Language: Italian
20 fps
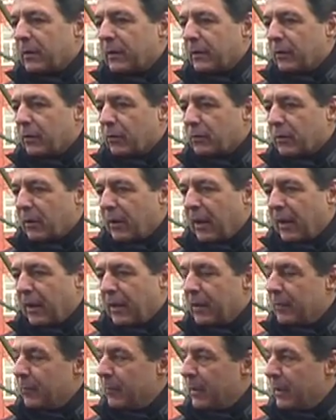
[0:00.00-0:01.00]

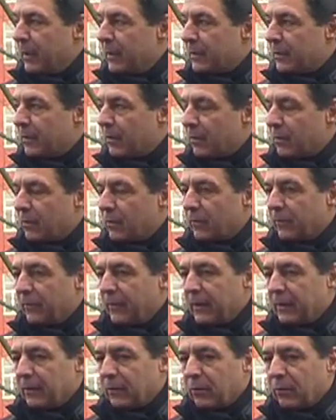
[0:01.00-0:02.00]
incontrai il ministro
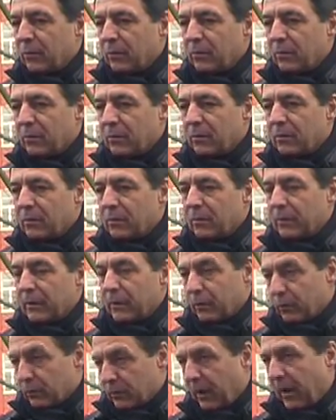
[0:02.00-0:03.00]
Fitto,
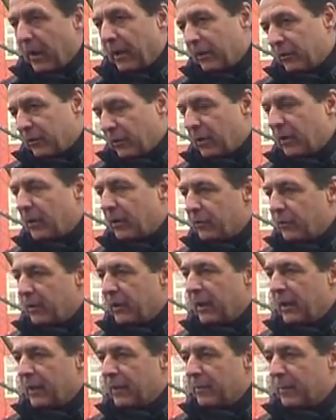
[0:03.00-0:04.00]
incontrai, ci, ci
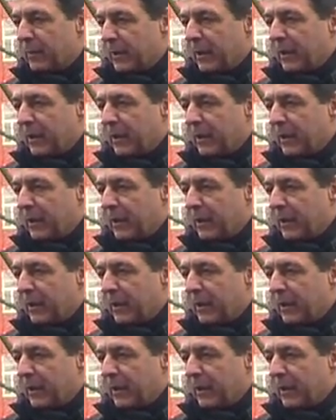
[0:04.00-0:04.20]
chiese, mi